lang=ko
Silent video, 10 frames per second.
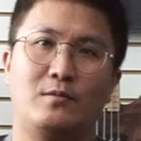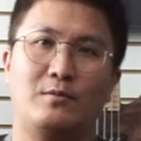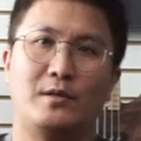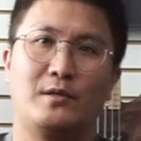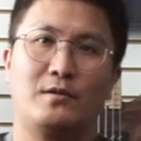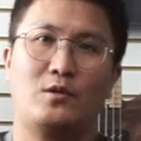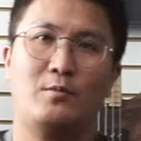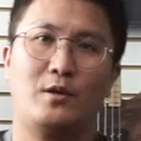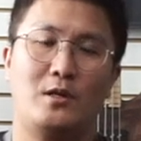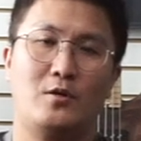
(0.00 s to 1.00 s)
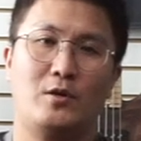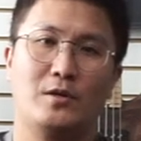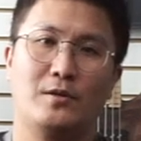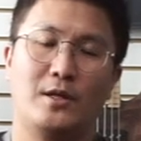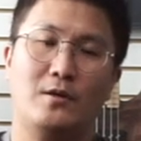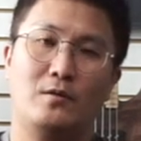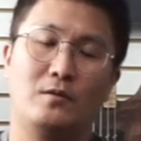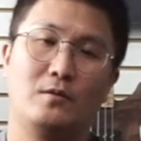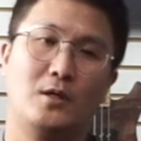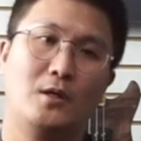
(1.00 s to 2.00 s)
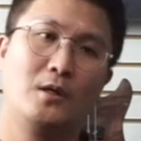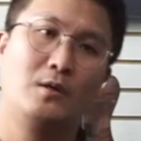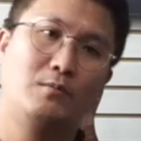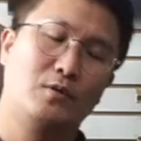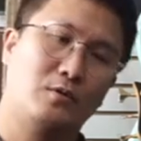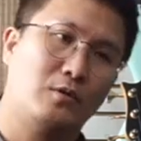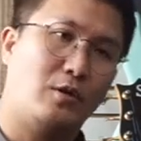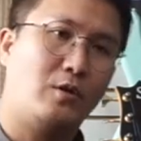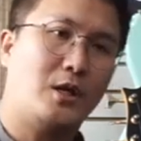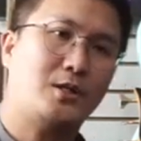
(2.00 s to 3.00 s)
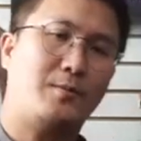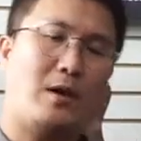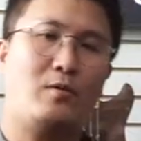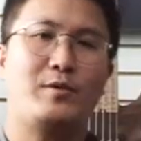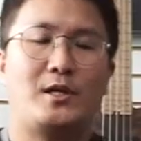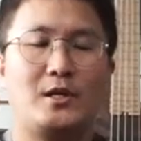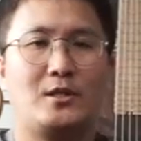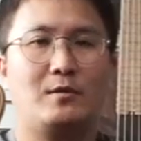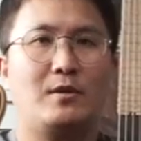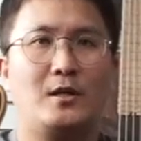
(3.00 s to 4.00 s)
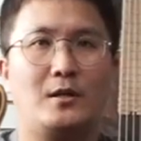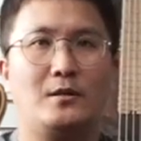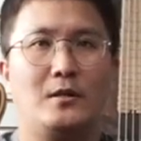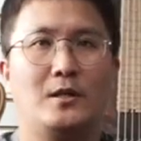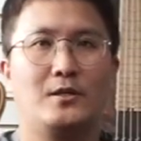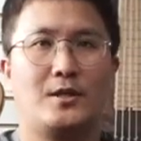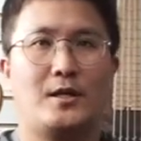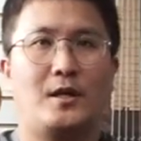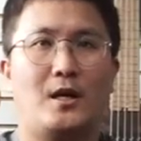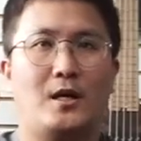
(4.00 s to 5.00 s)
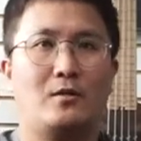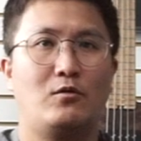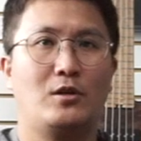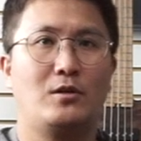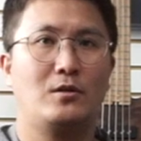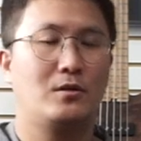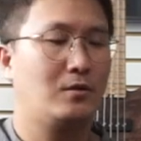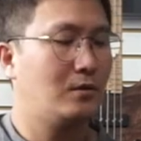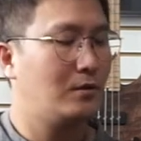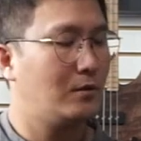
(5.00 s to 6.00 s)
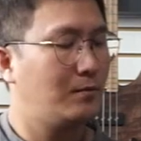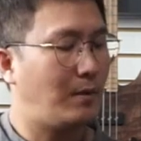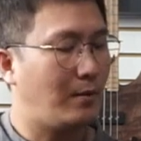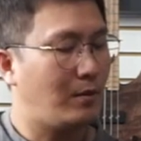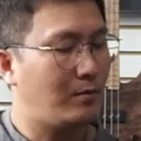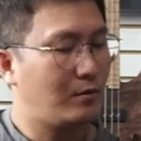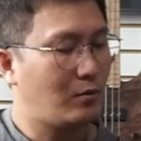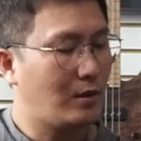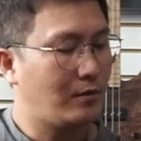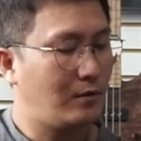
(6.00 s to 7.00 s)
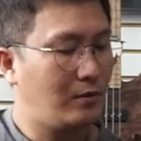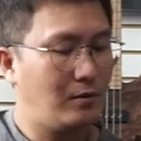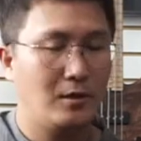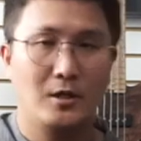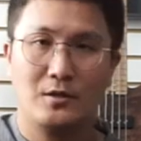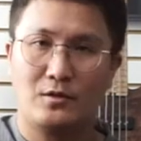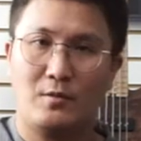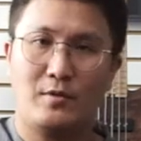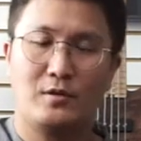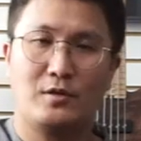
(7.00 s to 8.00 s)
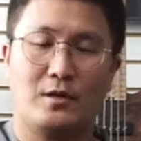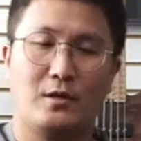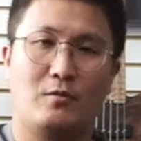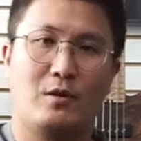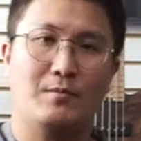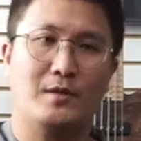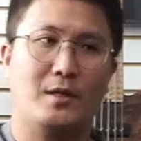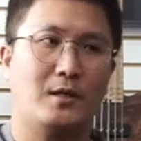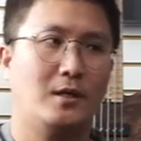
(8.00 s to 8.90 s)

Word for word: 법에 대해서 설명하려고 하는데요 어, 여러가지 방법이 있겠지만 제가 알고 있는 방법을 통해서 설명을 드리려고 합니다